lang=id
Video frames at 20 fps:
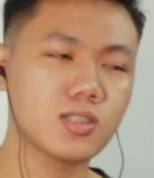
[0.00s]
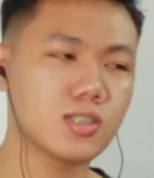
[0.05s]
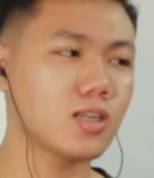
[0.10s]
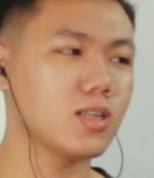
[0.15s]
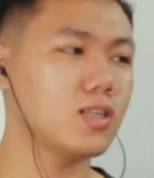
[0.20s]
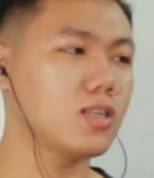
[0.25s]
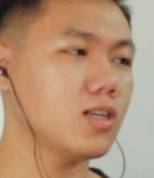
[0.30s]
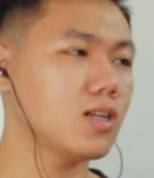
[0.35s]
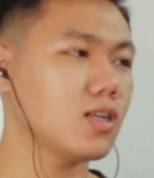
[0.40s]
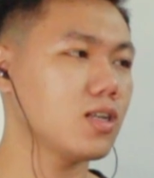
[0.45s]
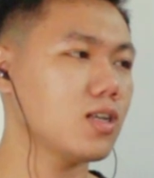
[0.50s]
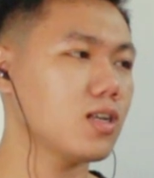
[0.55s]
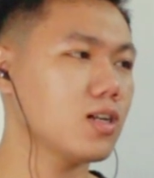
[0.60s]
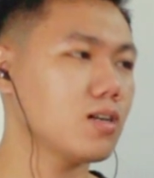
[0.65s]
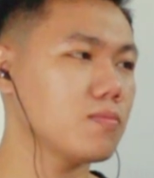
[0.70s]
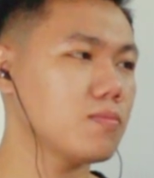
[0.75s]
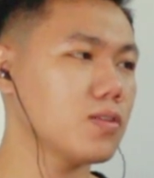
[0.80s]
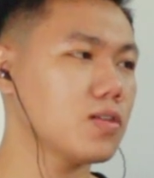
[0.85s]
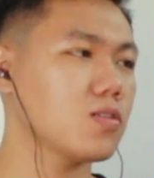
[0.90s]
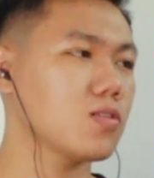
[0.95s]
kejadian yang
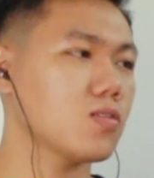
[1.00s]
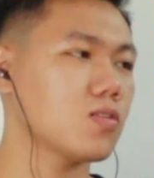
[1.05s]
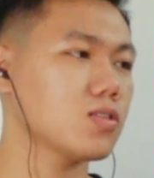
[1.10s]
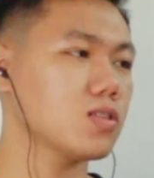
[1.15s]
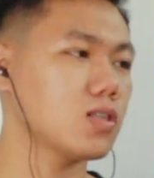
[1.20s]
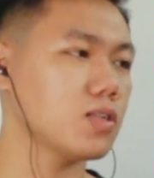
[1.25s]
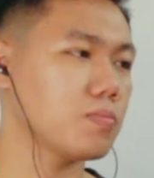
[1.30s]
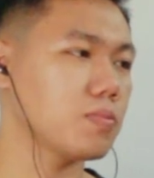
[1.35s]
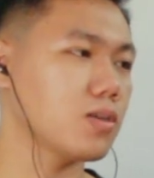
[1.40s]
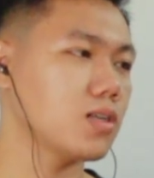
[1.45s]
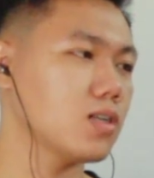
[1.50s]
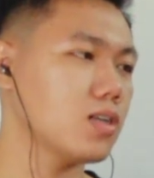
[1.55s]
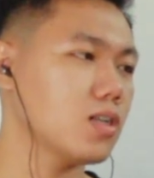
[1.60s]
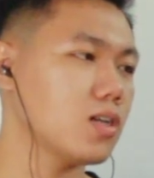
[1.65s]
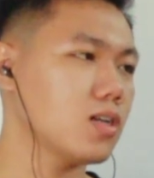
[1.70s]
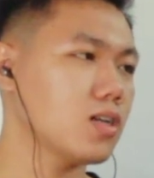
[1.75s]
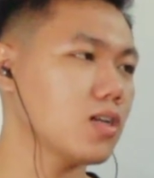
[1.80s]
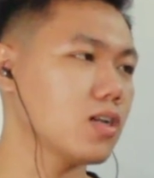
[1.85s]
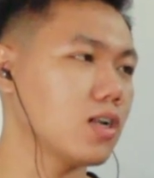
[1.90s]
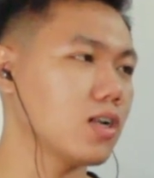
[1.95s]
microslip ya.
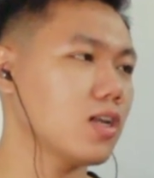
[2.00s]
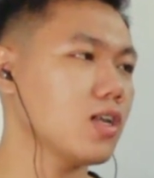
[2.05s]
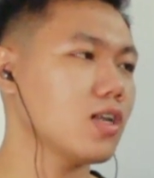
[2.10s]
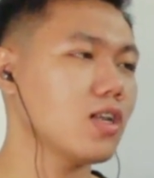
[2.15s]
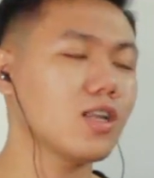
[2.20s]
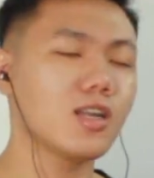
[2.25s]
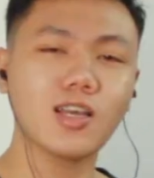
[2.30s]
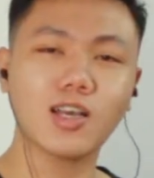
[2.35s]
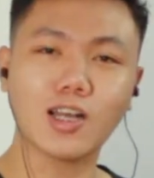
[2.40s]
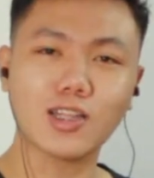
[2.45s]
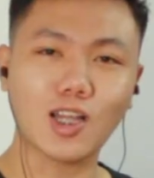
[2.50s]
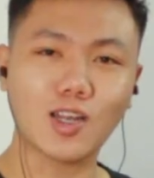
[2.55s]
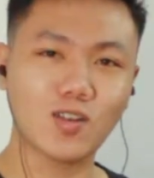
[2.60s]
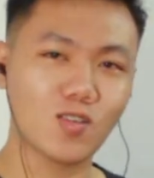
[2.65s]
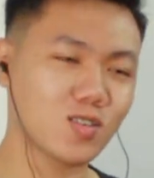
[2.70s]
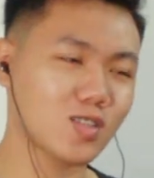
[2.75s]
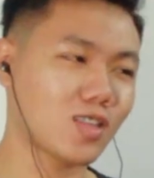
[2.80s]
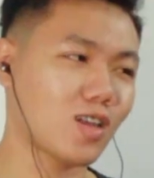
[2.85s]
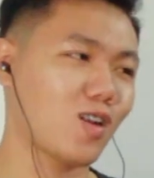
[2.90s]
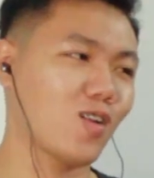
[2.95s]
Jadi ini ini kata
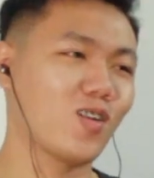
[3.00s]
dokter